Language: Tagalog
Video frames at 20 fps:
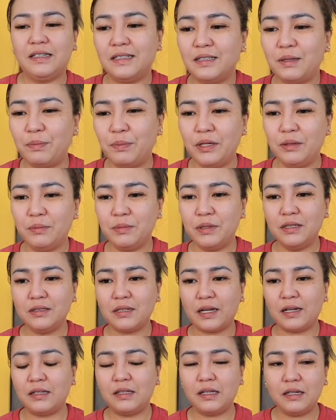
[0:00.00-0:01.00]
ganda pa naman ng
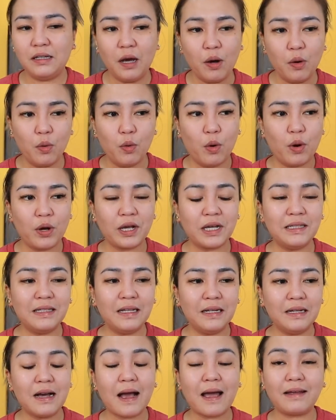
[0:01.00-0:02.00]
idea ko. Ang ganda
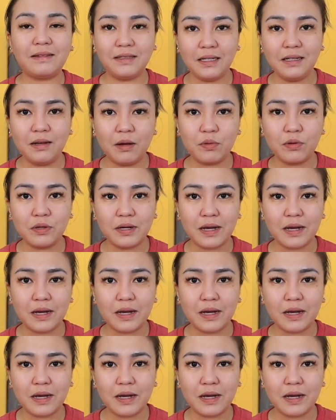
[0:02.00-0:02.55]
ng idea ko,